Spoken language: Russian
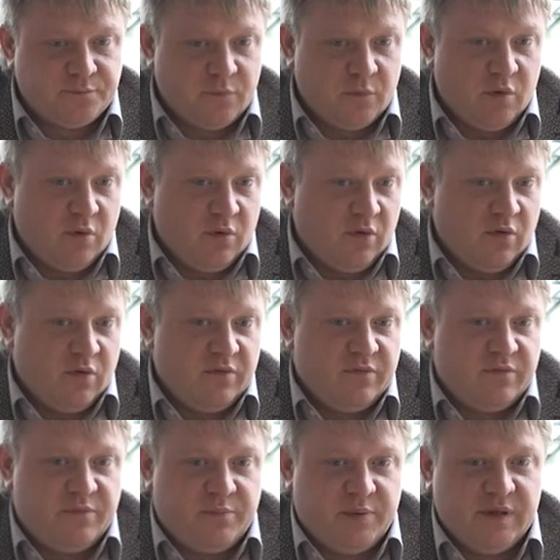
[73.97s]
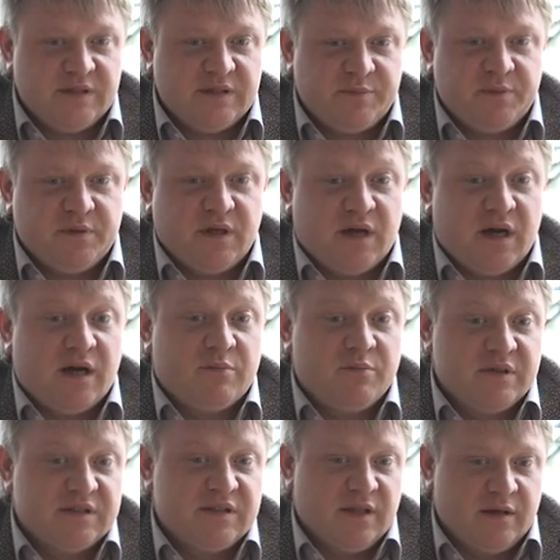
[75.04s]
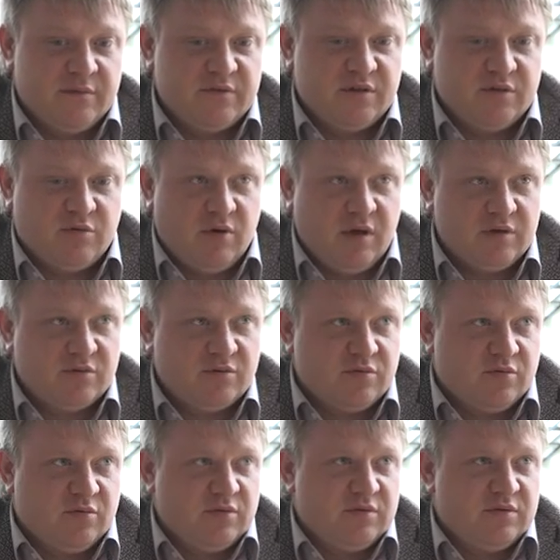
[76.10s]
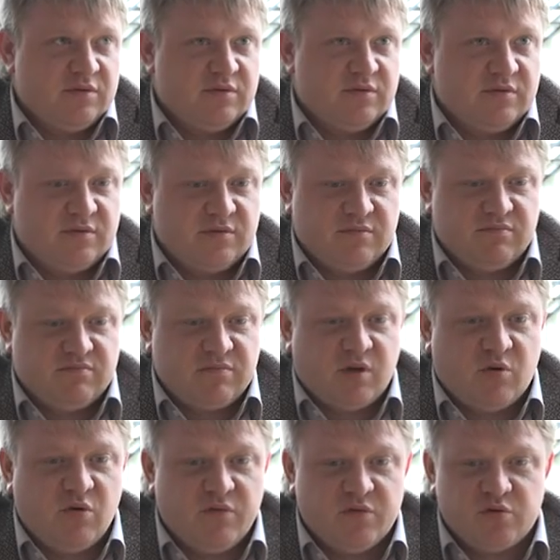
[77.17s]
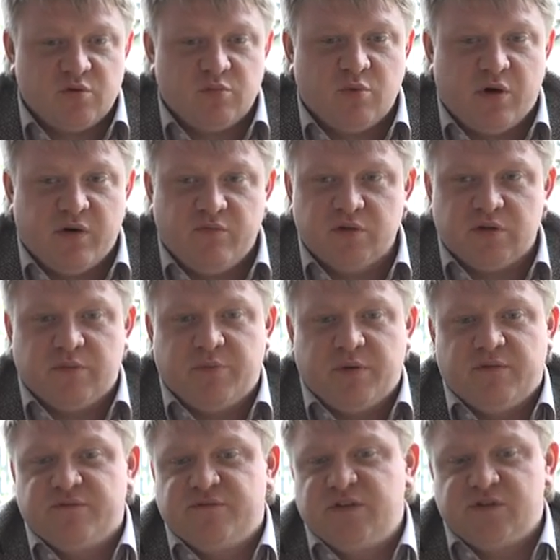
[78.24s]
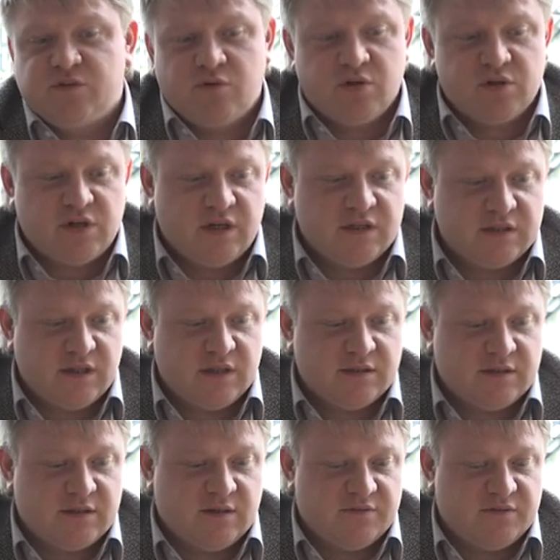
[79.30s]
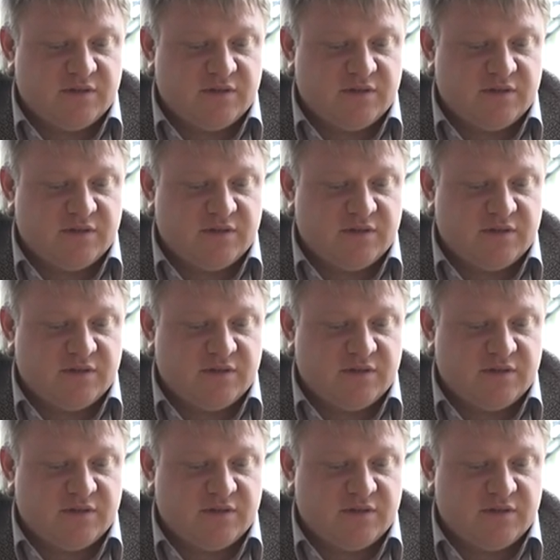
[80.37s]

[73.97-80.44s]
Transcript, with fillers: Но, в принципе, на, как мы знаем ситуацию, то есть такого, чтобы у кого-то прям весь урожай остался в